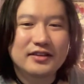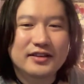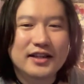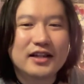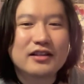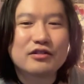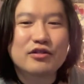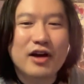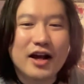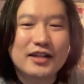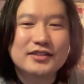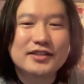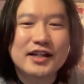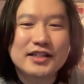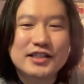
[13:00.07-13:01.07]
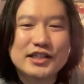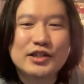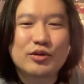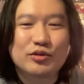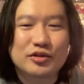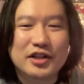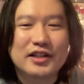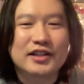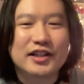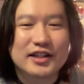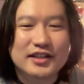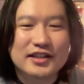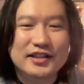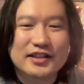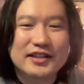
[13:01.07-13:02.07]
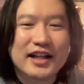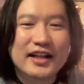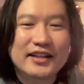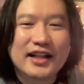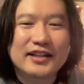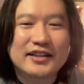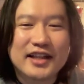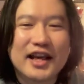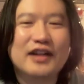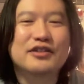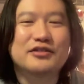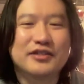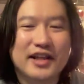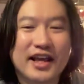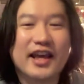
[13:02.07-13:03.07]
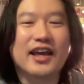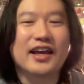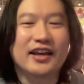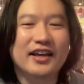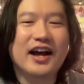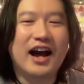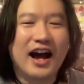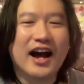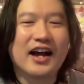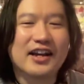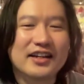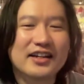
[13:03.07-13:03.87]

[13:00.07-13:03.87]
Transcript: ただの恥ずかしいことだったら何だってやるんではい